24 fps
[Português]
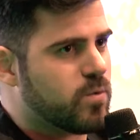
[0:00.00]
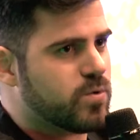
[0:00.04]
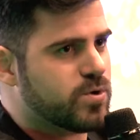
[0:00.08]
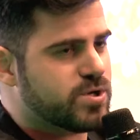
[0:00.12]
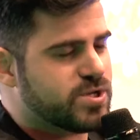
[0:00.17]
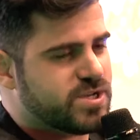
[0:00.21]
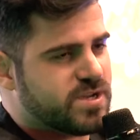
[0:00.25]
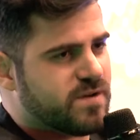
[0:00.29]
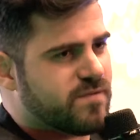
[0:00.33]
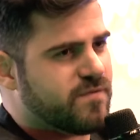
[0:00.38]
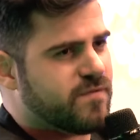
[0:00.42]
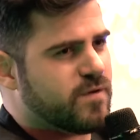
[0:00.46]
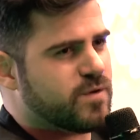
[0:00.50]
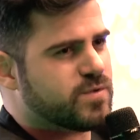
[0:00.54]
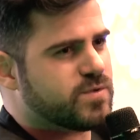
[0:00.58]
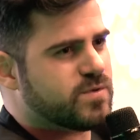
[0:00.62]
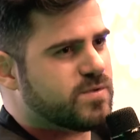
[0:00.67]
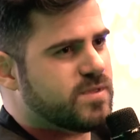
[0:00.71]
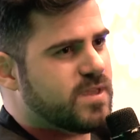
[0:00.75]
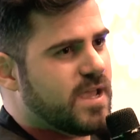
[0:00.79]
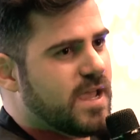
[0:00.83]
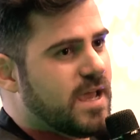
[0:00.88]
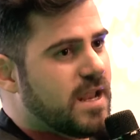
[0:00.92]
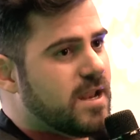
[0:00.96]
eu curti a
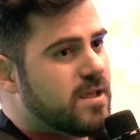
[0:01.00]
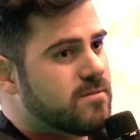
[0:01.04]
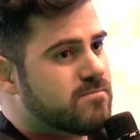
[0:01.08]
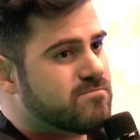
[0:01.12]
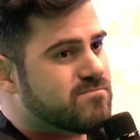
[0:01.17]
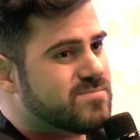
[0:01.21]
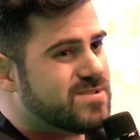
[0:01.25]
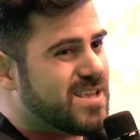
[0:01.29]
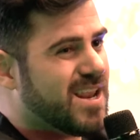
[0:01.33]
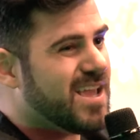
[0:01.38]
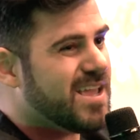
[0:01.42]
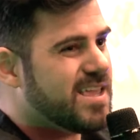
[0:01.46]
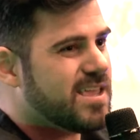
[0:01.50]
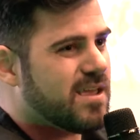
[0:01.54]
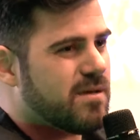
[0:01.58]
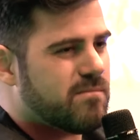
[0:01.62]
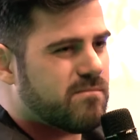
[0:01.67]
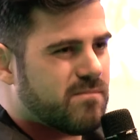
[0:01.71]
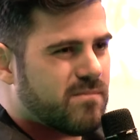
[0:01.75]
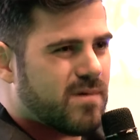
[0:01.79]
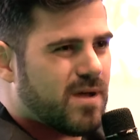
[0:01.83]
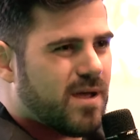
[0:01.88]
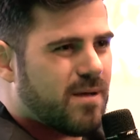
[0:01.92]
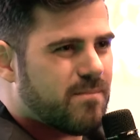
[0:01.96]
foto dela? Será que
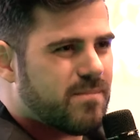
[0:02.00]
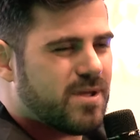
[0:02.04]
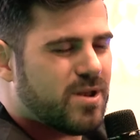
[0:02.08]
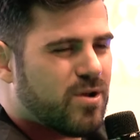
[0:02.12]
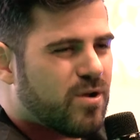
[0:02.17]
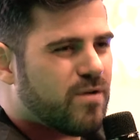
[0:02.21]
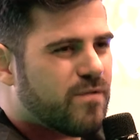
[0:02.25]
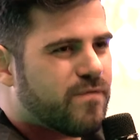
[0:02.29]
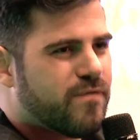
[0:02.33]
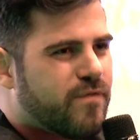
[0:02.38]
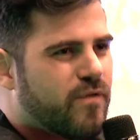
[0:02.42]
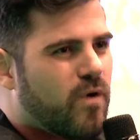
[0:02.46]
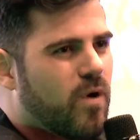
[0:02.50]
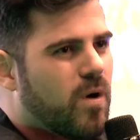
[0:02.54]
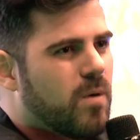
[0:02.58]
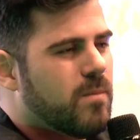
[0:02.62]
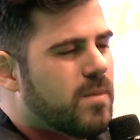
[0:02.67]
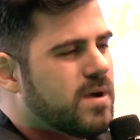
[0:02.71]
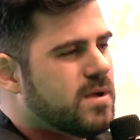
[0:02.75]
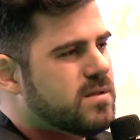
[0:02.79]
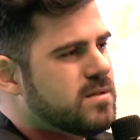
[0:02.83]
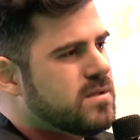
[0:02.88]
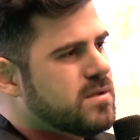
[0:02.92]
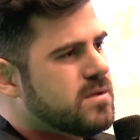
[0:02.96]
é a melhor
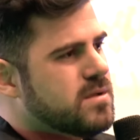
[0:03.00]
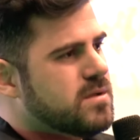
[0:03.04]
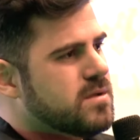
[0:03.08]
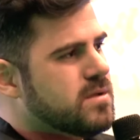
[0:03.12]
forma?